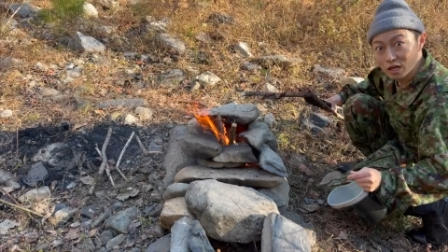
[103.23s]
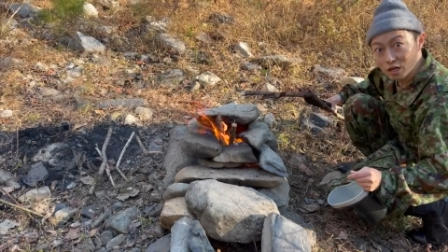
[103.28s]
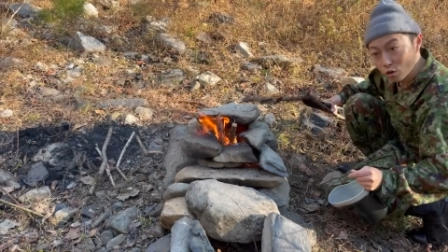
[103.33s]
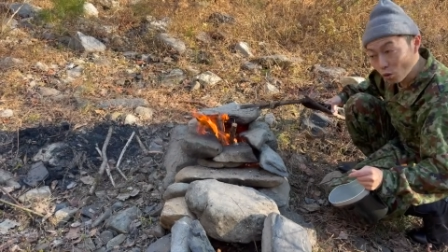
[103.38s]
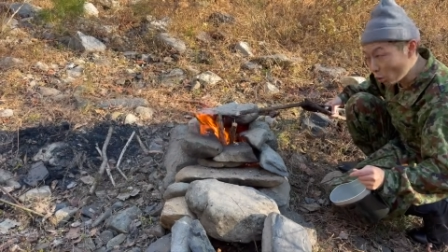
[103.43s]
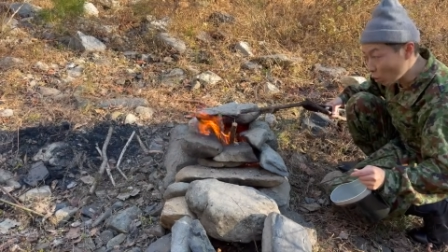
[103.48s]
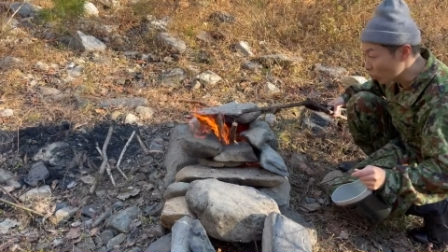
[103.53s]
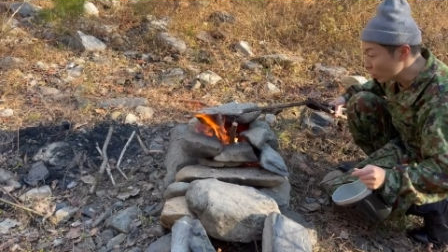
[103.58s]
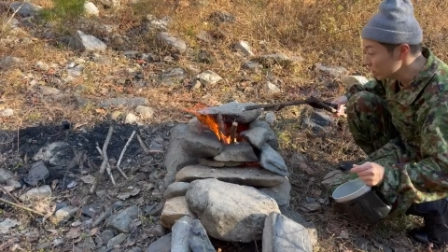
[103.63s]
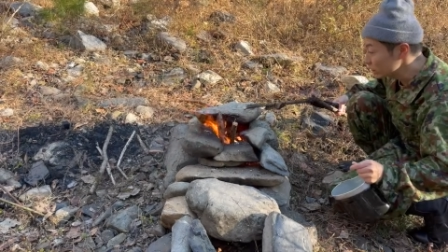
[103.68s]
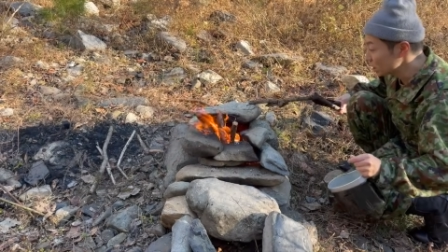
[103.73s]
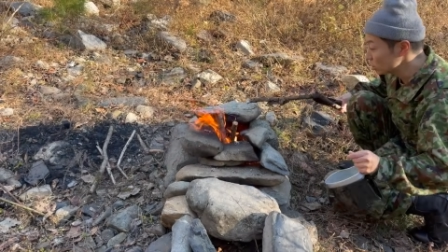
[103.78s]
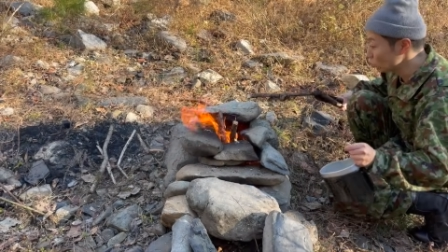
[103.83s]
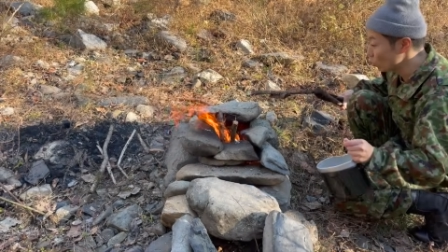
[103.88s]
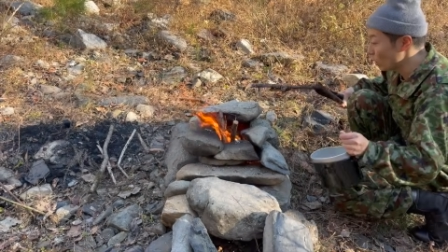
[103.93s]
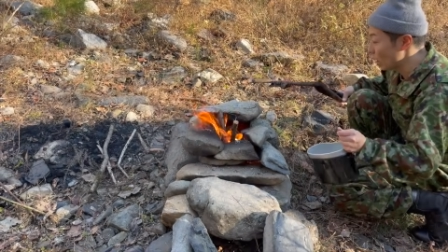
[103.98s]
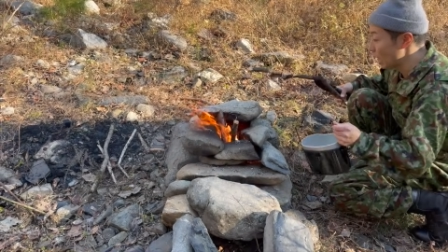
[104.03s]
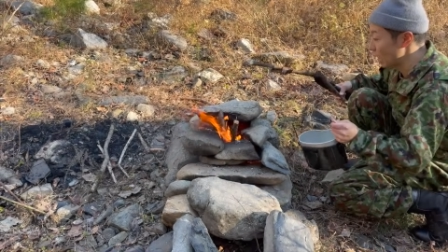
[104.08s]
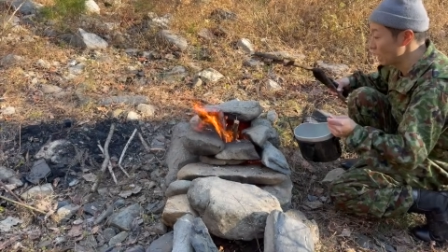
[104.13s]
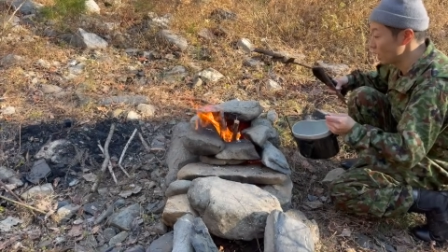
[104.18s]
これだと
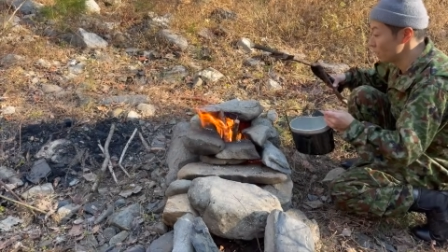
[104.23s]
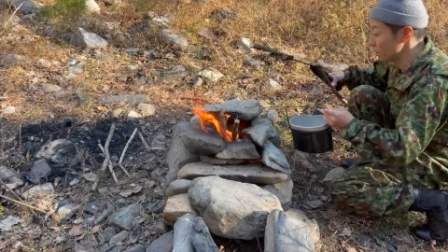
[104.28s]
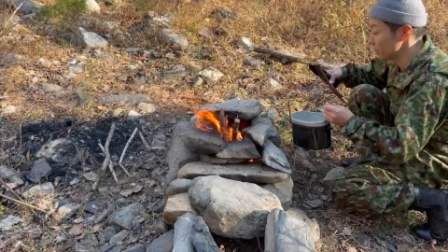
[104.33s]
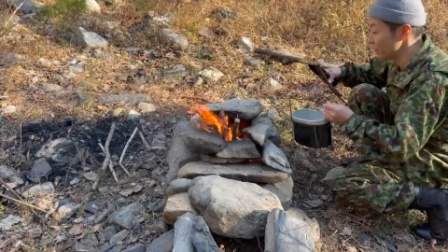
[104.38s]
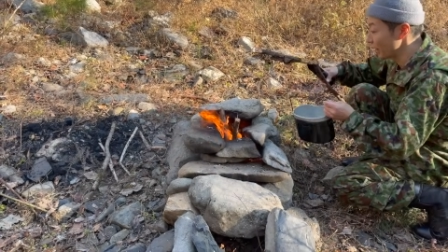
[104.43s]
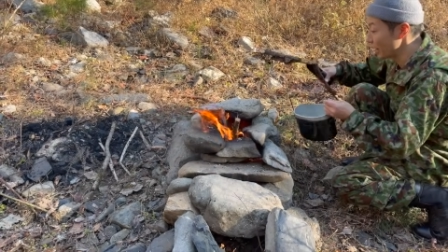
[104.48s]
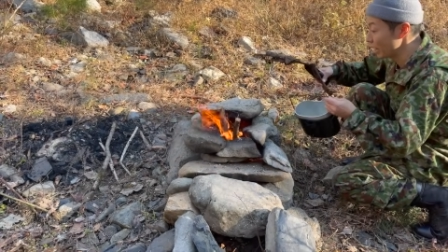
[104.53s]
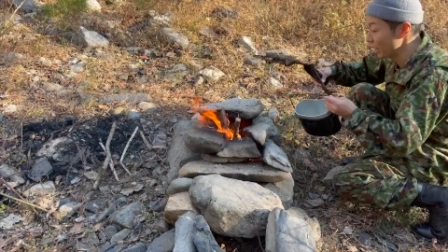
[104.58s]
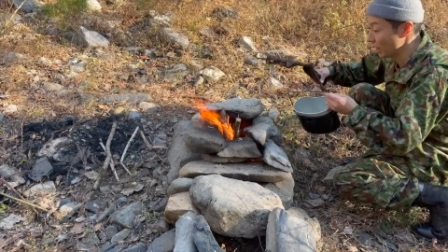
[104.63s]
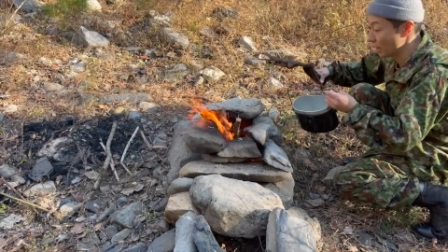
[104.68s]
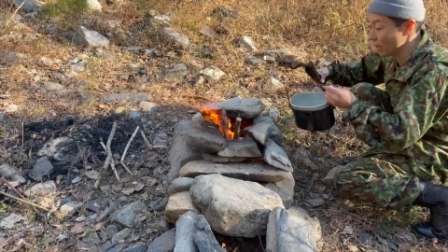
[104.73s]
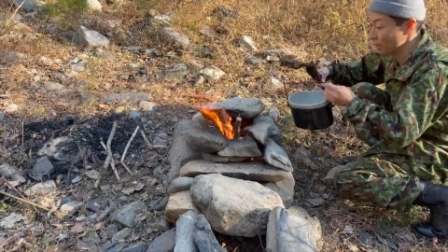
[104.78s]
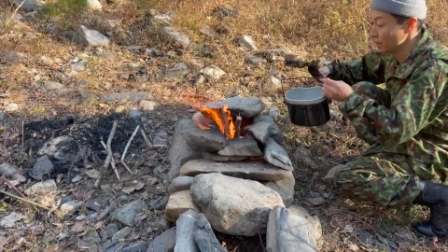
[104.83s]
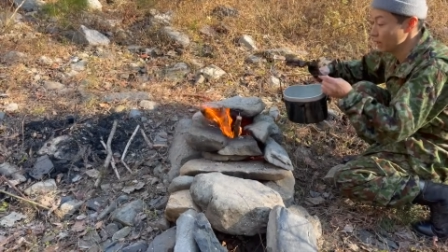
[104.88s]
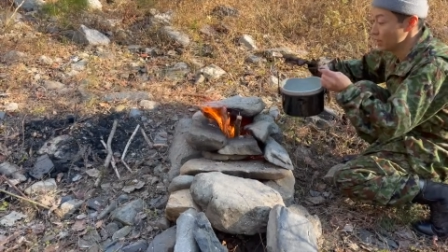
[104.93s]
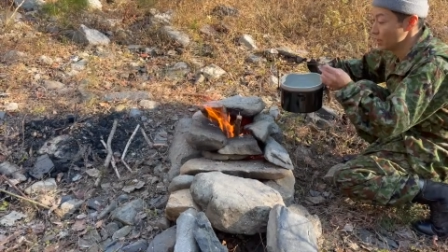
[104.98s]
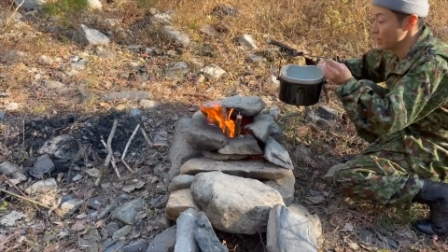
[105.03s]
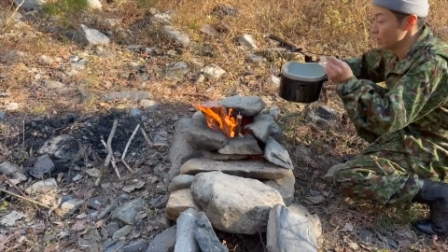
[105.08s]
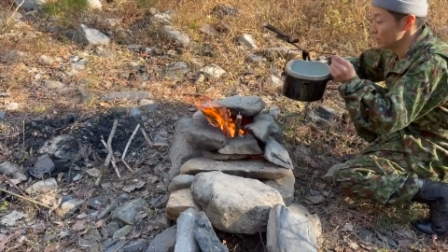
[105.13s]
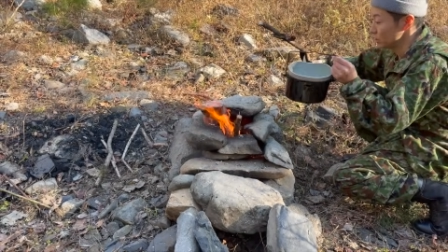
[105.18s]
はね。
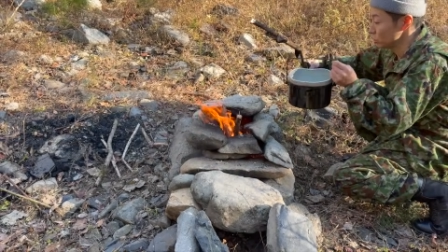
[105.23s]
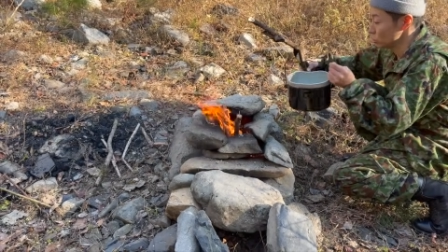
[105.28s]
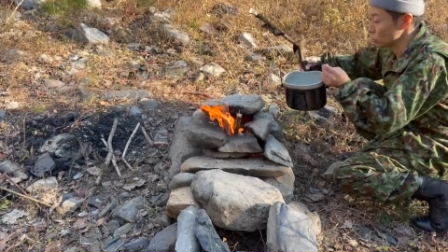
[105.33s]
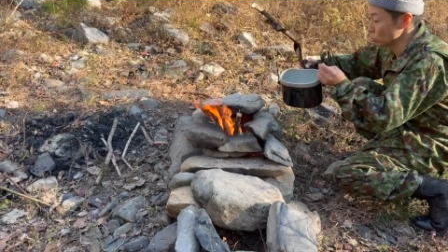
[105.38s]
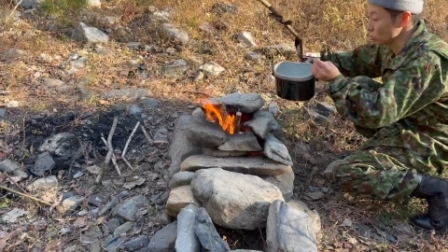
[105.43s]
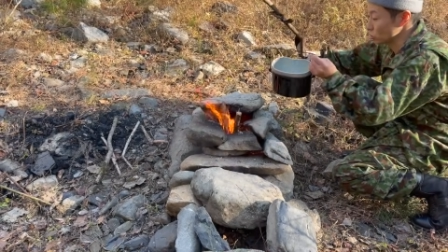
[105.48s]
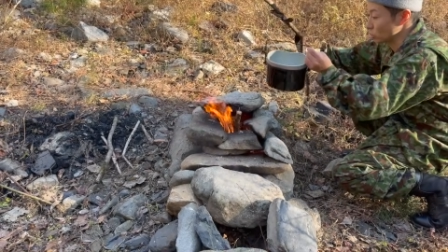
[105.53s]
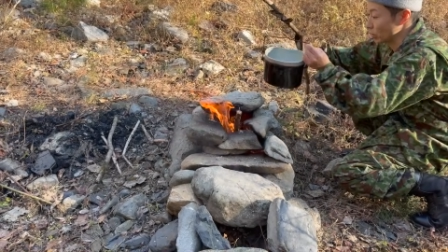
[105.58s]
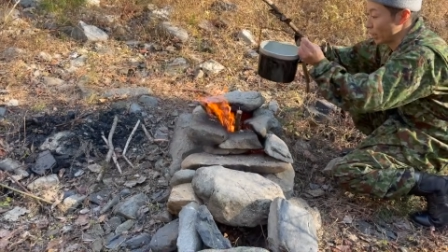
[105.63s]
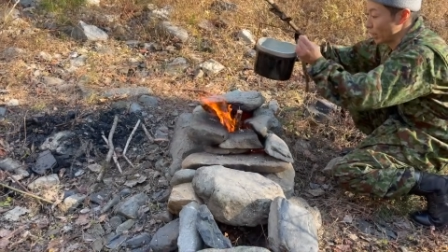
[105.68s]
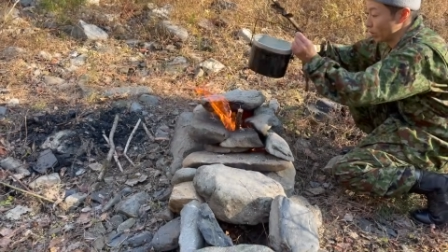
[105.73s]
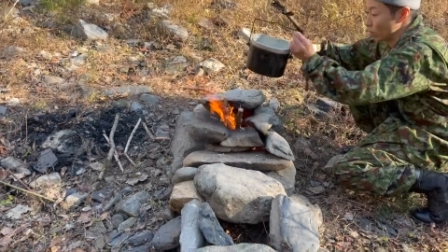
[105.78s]
で、ちょっとね、